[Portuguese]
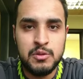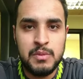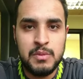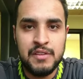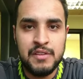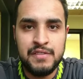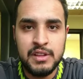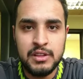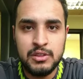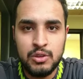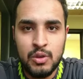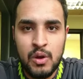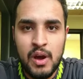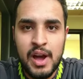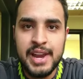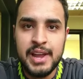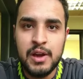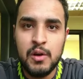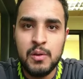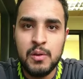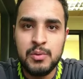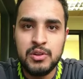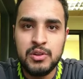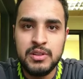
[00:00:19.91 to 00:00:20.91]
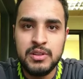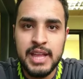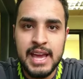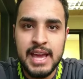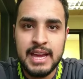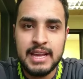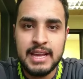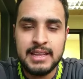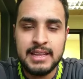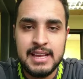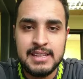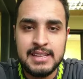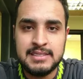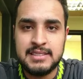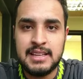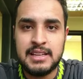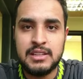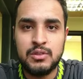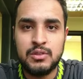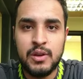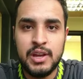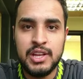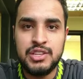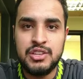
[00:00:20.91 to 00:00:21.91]
e uma vitória rubro-negra
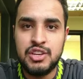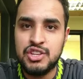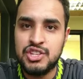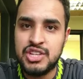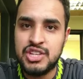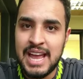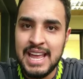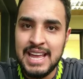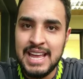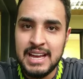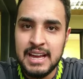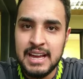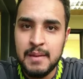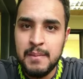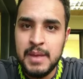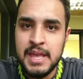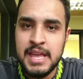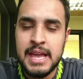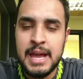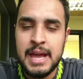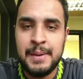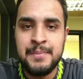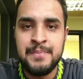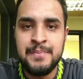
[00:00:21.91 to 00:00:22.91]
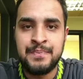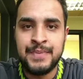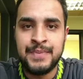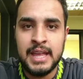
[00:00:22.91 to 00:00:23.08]
nesta noite já encaminha